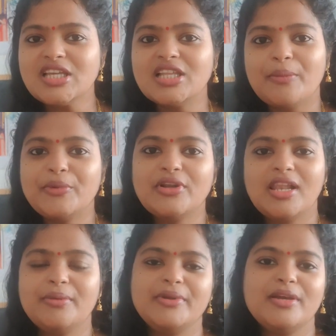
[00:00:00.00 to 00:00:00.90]
அதுக்கப்புறம்
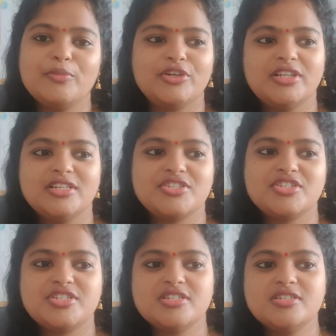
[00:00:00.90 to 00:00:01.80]
நல்லபடியாக மொட்டை
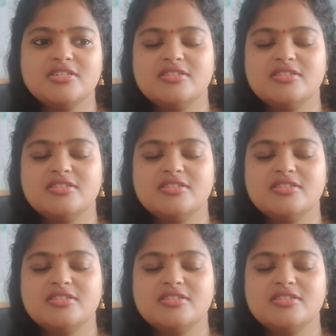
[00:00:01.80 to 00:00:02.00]
அடிச்சுட்டு